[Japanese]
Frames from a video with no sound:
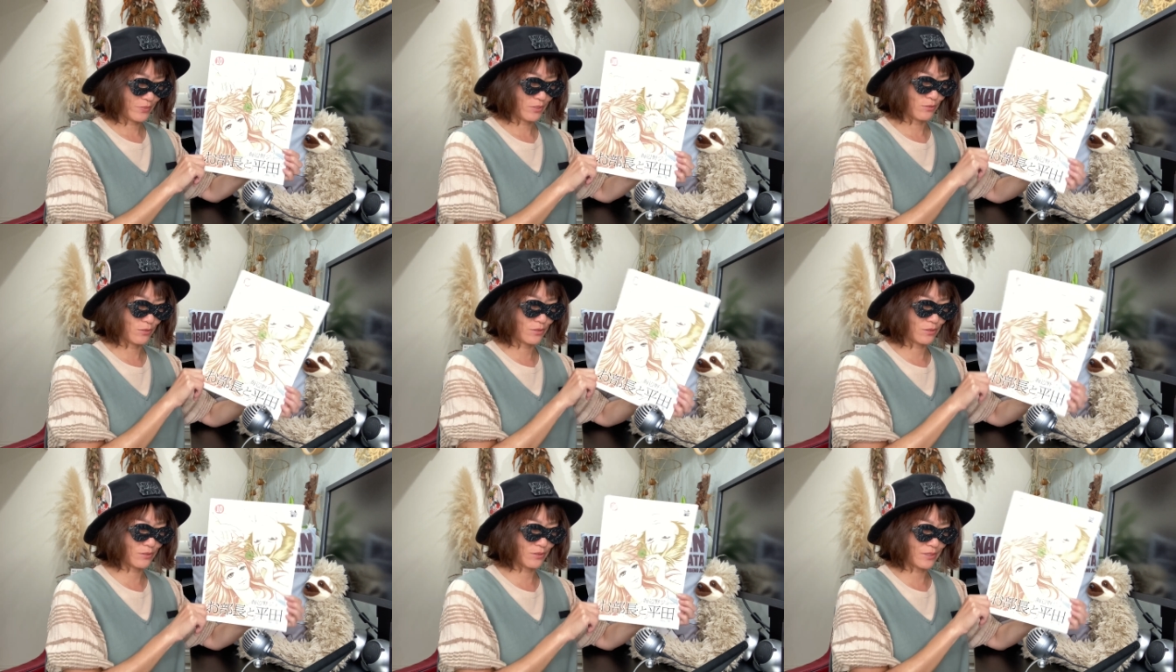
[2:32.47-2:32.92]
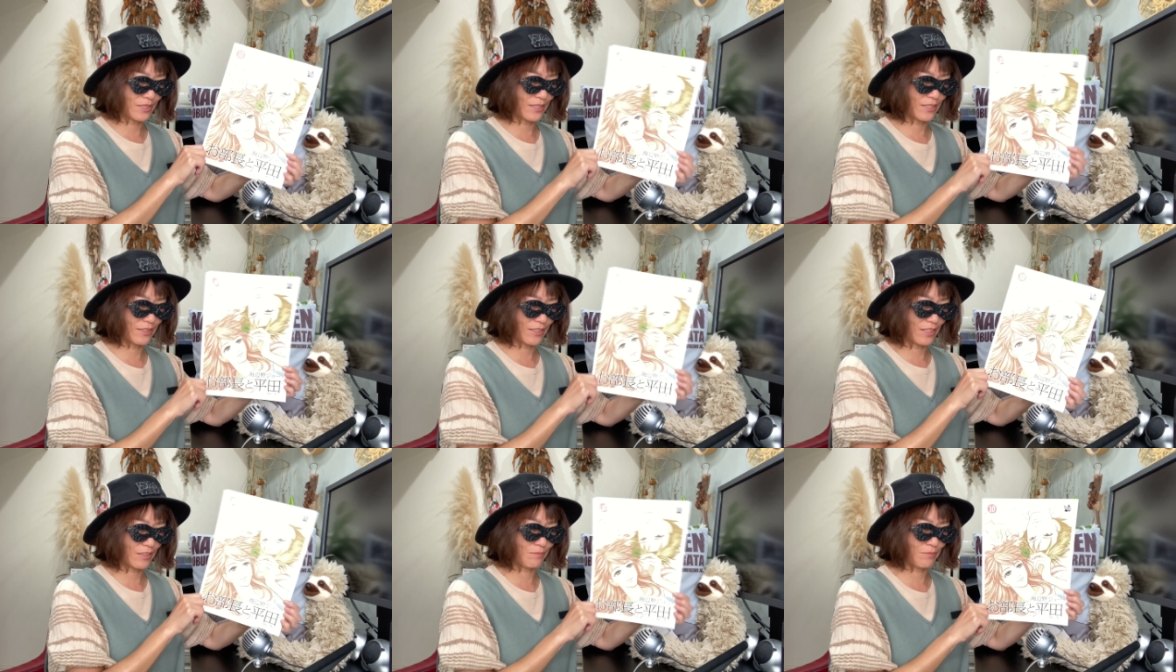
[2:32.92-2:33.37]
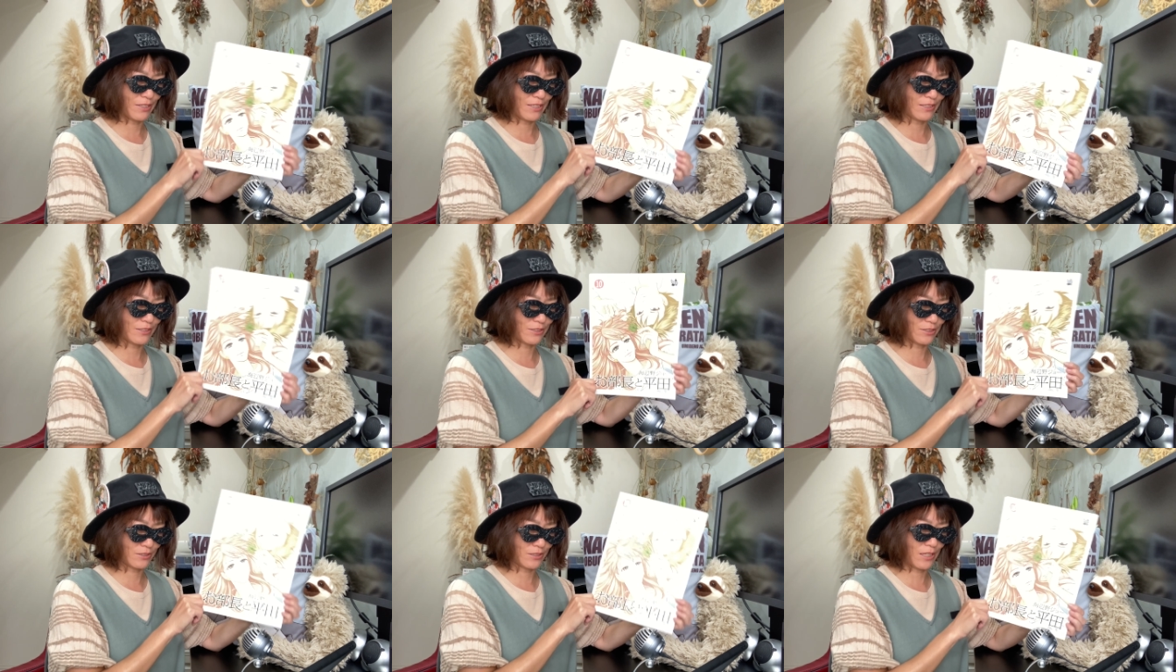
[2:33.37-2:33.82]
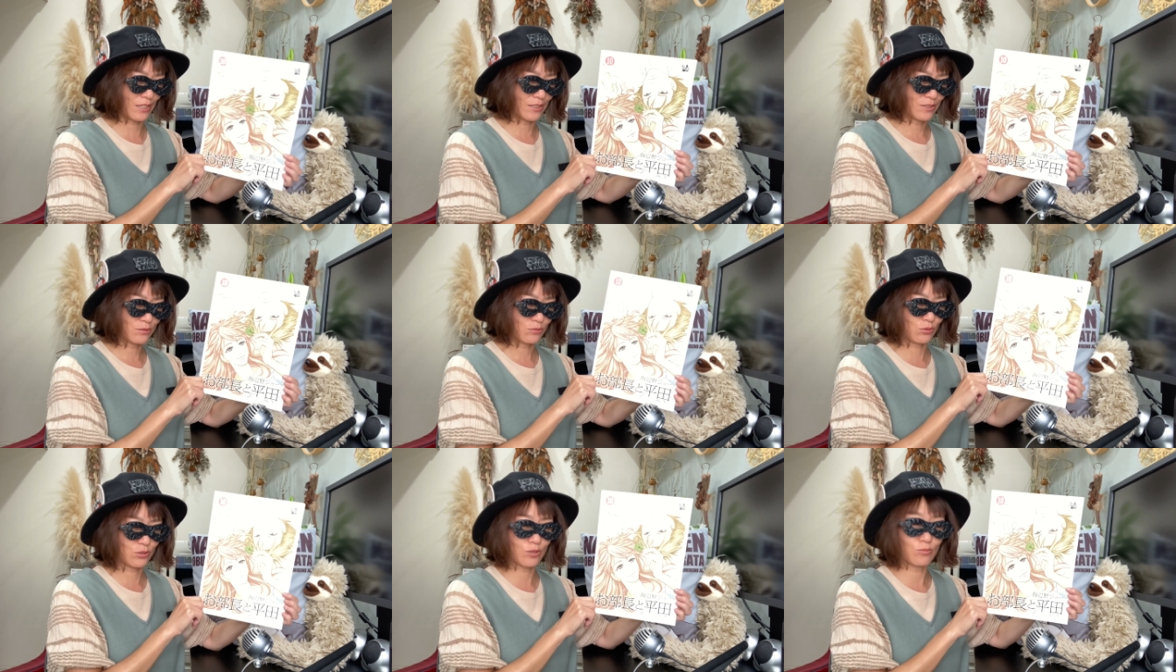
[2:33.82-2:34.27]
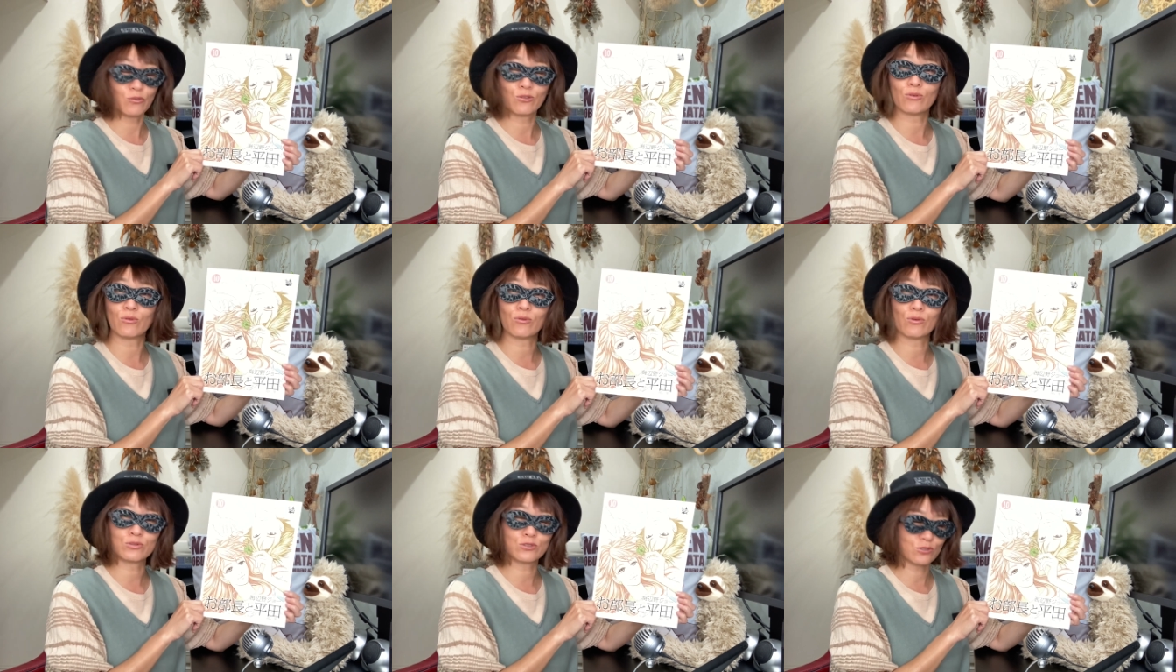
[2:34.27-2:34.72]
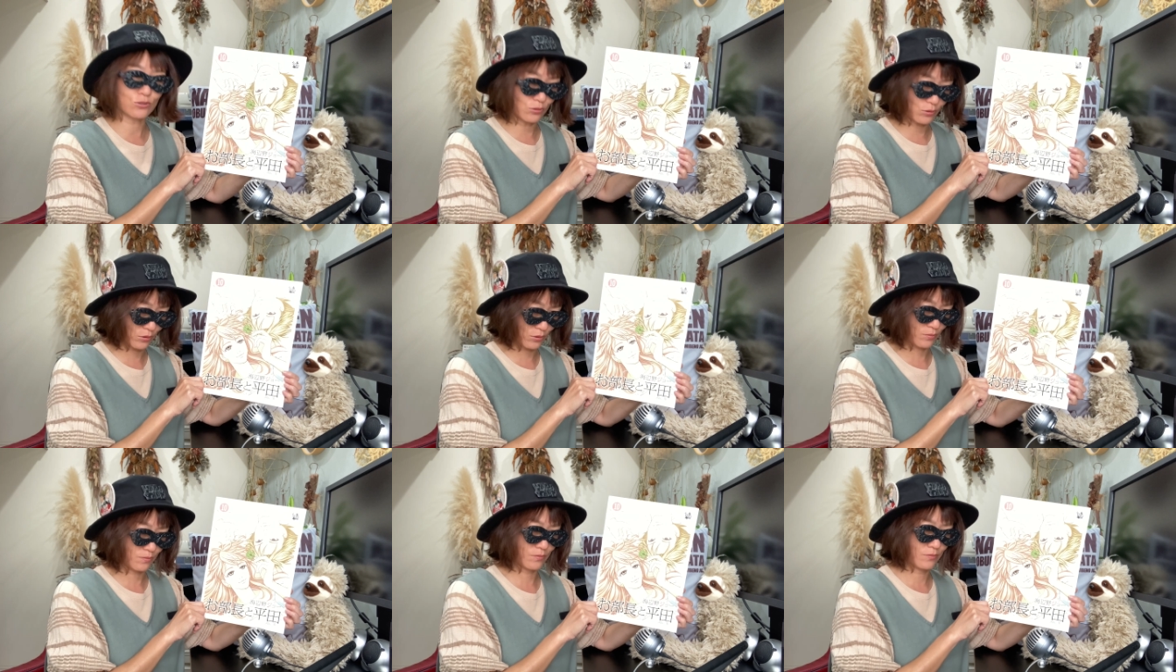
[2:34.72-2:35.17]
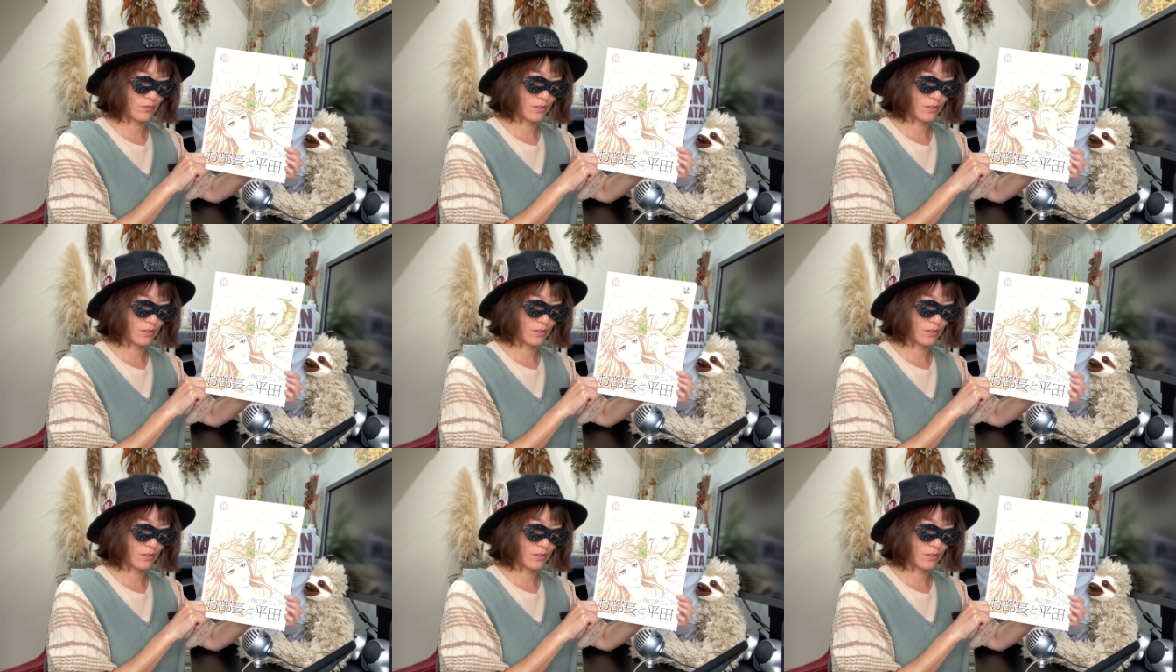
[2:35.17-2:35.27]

薄くならないバランスがとても心地よく